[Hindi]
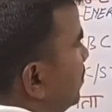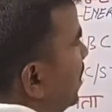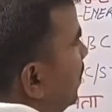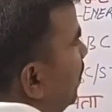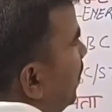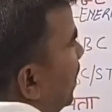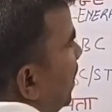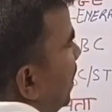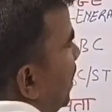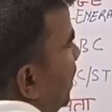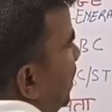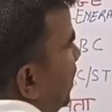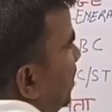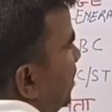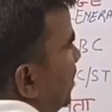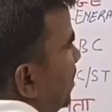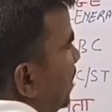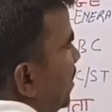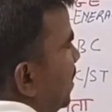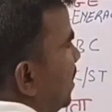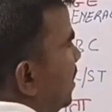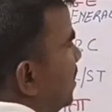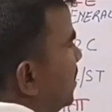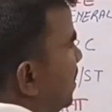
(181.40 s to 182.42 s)
सबसे पहले
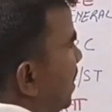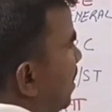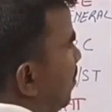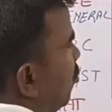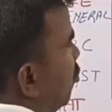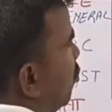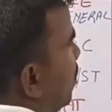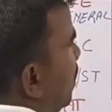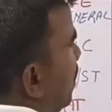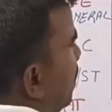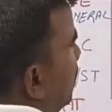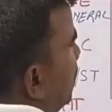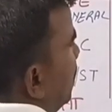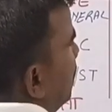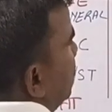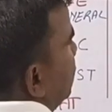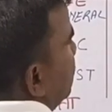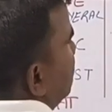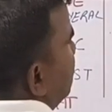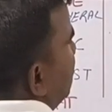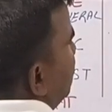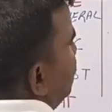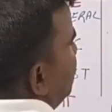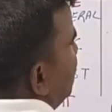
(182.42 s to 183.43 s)
रिटर्न एग्जाम होगा
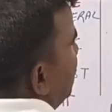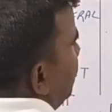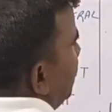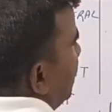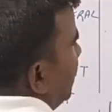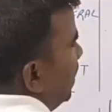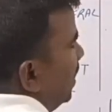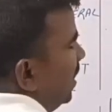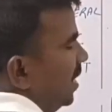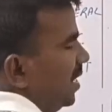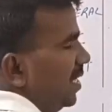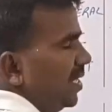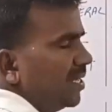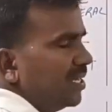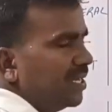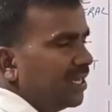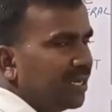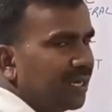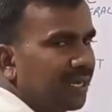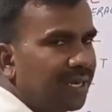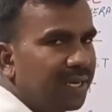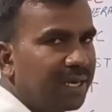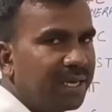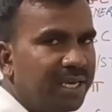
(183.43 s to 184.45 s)
सबसे पहले
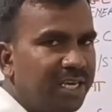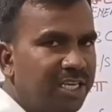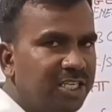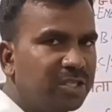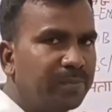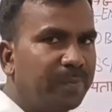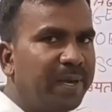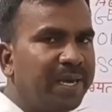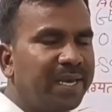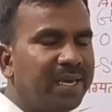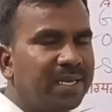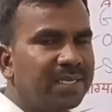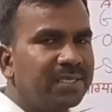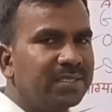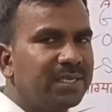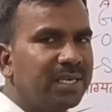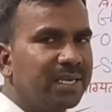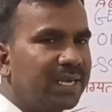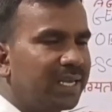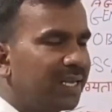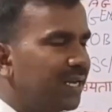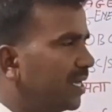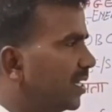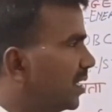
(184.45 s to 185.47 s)
इस
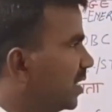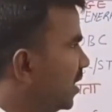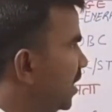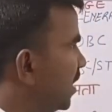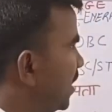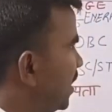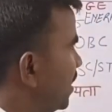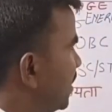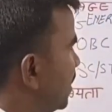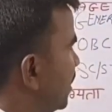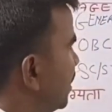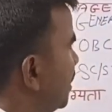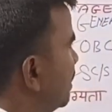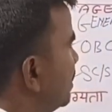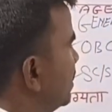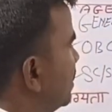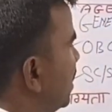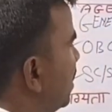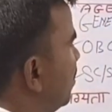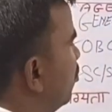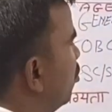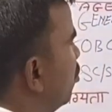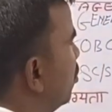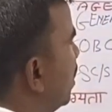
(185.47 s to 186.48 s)
वैकेंसी के लिए रिटर्न
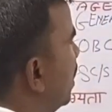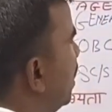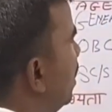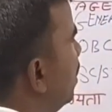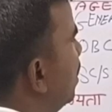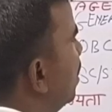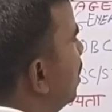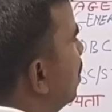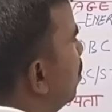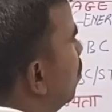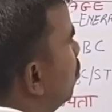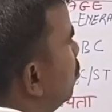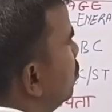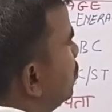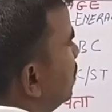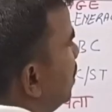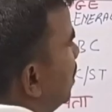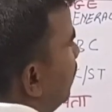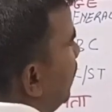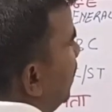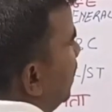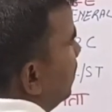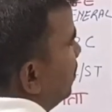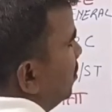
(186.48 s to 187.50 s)
एग्जाम होगा
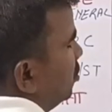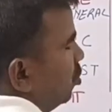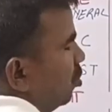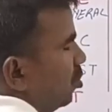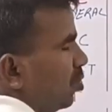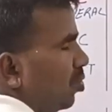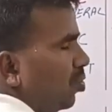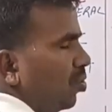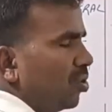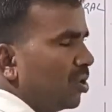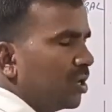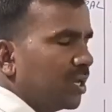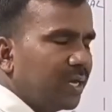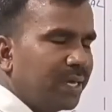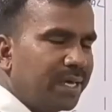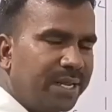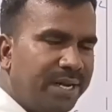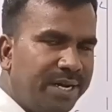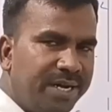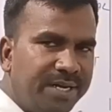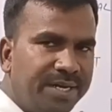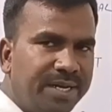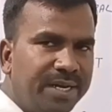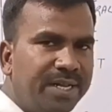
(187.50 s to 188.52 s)
उसके बाद जो
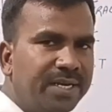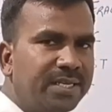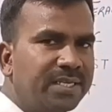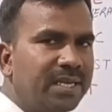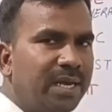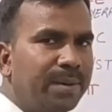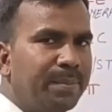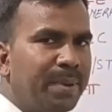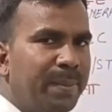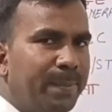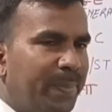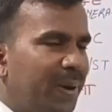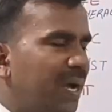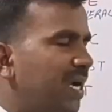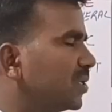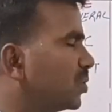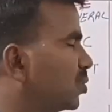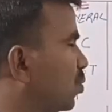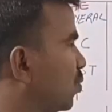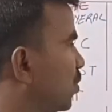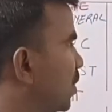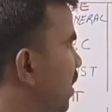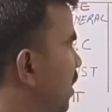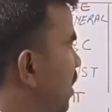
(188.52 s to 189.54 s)
लोग रिटर्न एग्जाम में
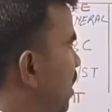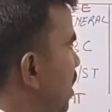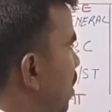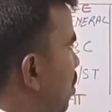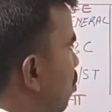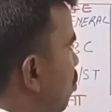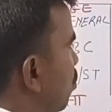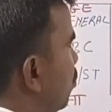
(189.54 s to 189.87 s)
पास होंगे